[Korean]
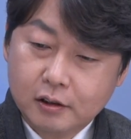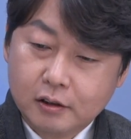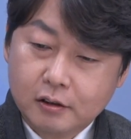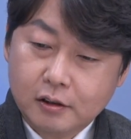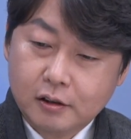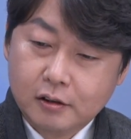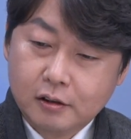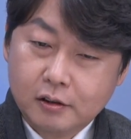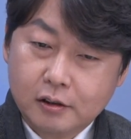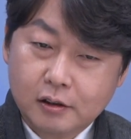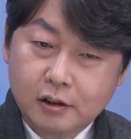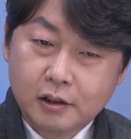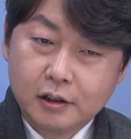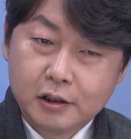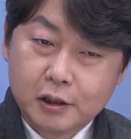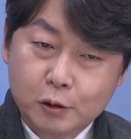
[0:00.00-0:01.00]
그 일을
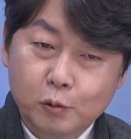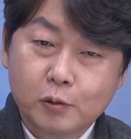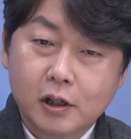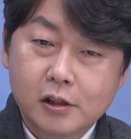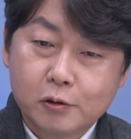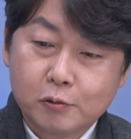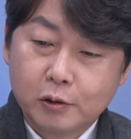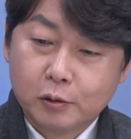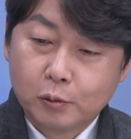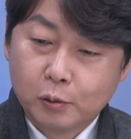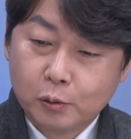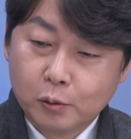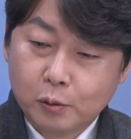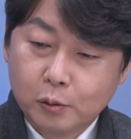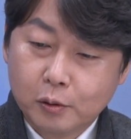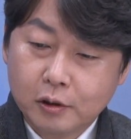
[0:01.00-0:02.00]
지속할 수
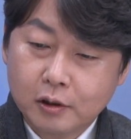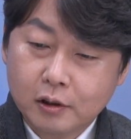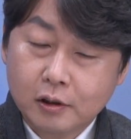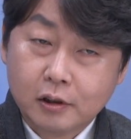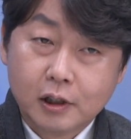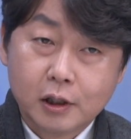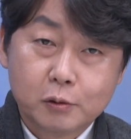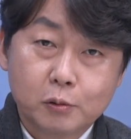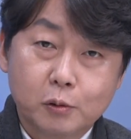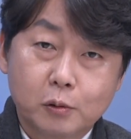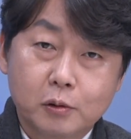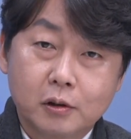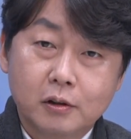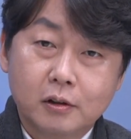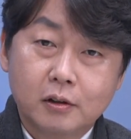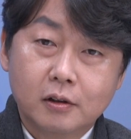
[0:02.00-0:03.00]
있도록
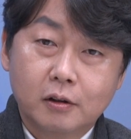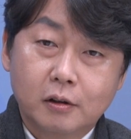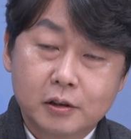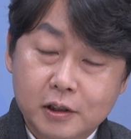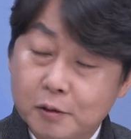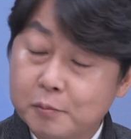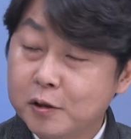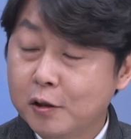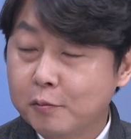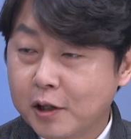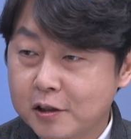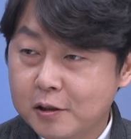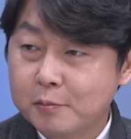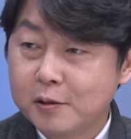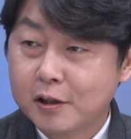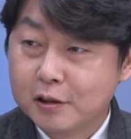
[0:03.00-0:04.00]
계속 어, 지금처럼
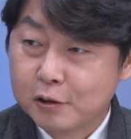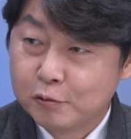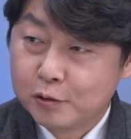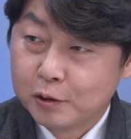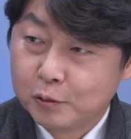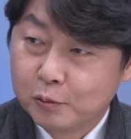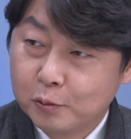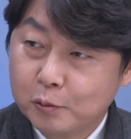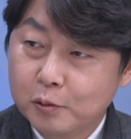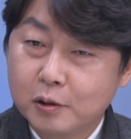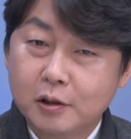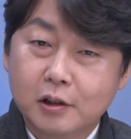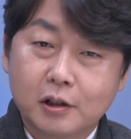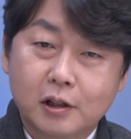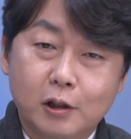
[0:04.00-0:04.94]
관심 가져주시고 음.